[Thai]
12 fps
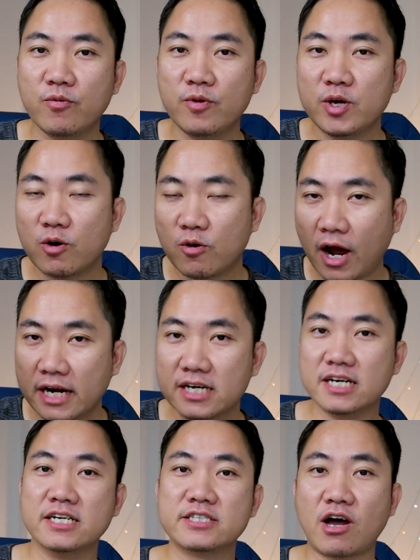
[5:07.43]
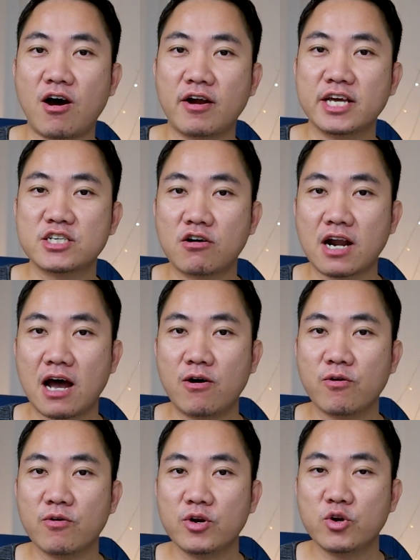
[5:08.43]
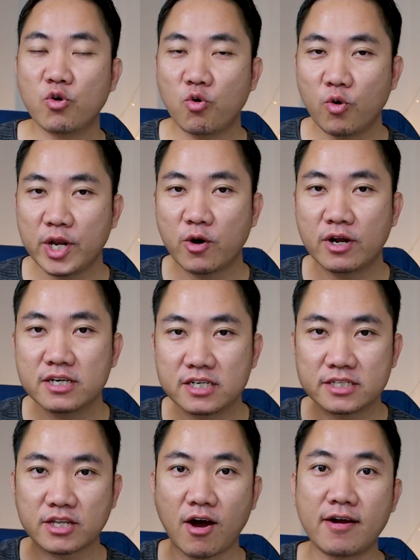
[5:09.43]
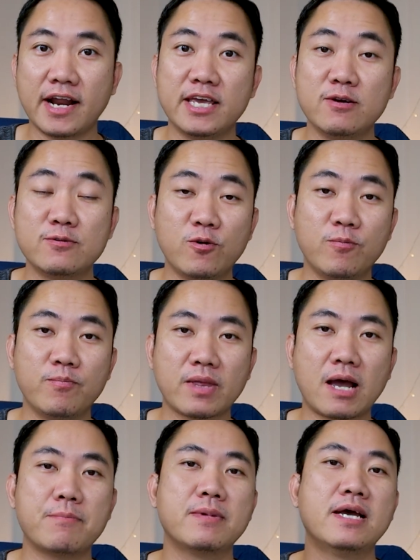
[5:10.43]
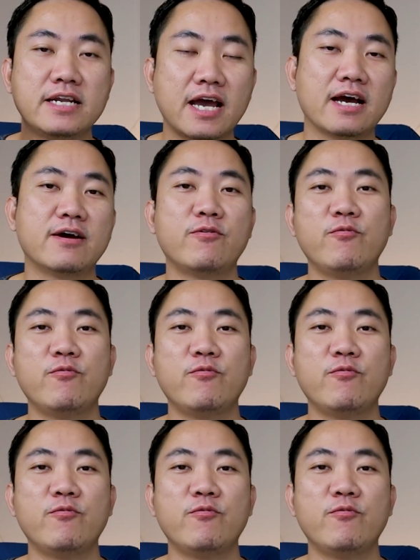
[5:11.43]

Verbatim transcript: วิดีโออันอื่นต่อในช่องเรา ดูวิดีโออันอื่นต่อใน YouTube นะครับ เนี่ย